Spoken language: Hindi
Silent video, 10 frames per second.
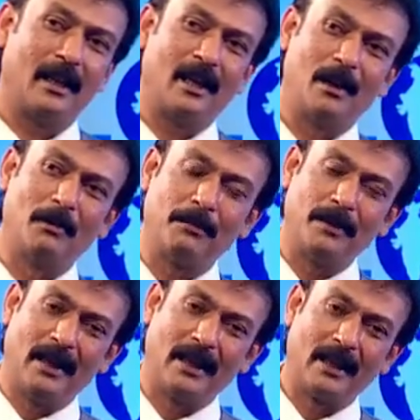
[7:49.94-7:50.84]
हम
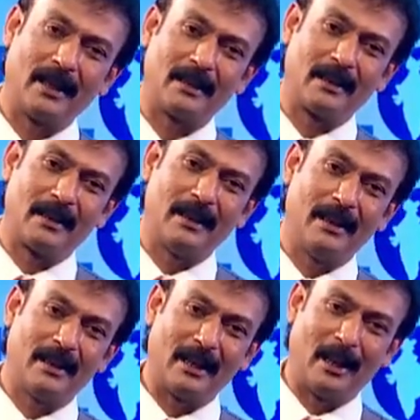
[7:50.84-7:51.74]
अपने घर
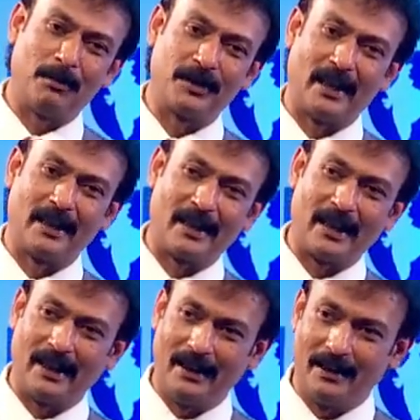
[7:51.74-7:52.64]
की रंगाई पुताई करा
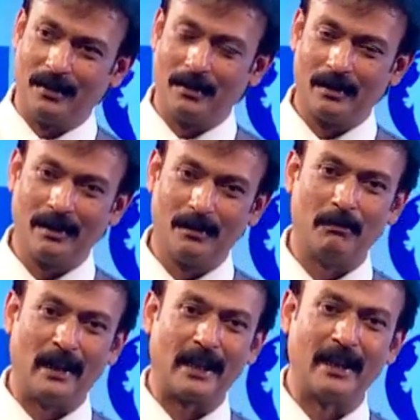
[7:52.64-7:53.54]
रहे हैं
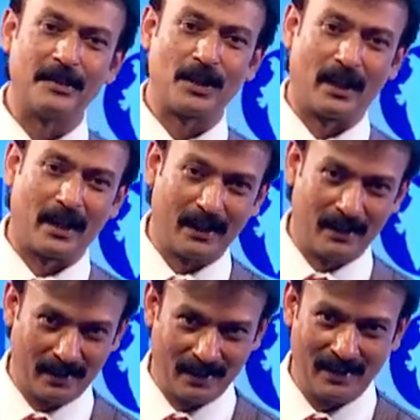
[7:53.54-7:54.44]
मेंटेनेंस चल रहा है
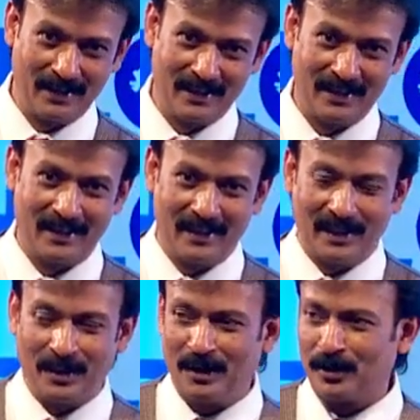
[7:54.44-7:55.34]

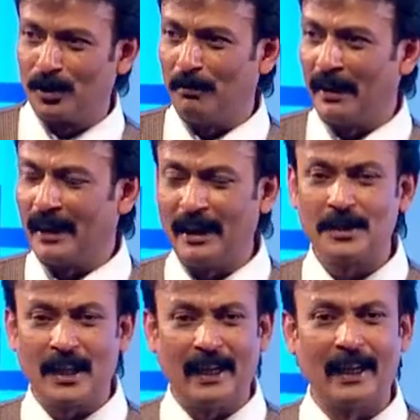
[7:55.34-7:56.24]
तो
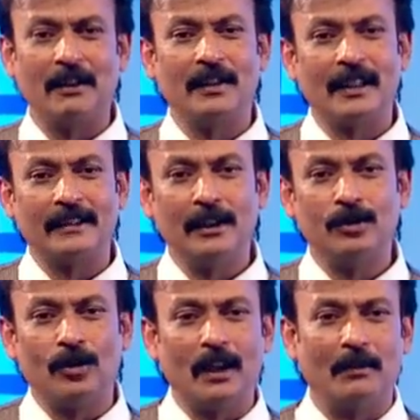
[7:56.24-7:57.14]
मेंटेनेंस चलने की वजह से
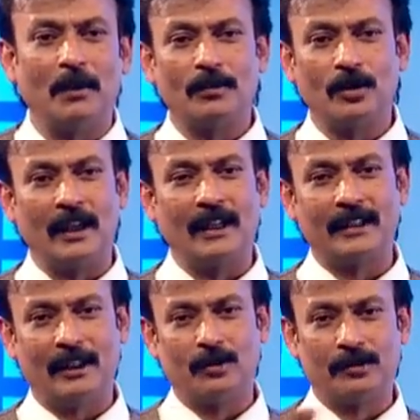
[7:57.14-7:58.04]
जो काम हमको डेढ़
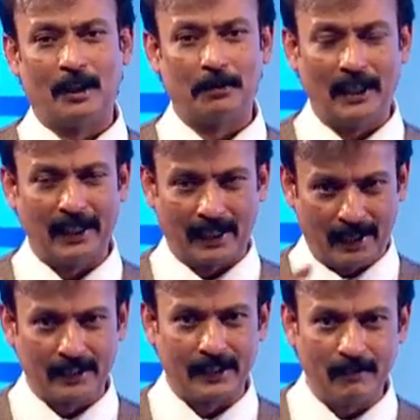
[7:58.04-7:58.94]
साल दो साल पहले
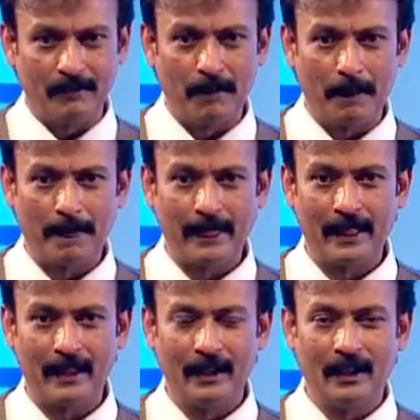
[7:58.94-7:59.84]
करना था
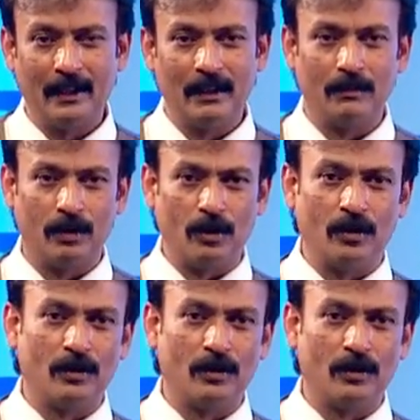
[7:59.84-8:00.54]
वो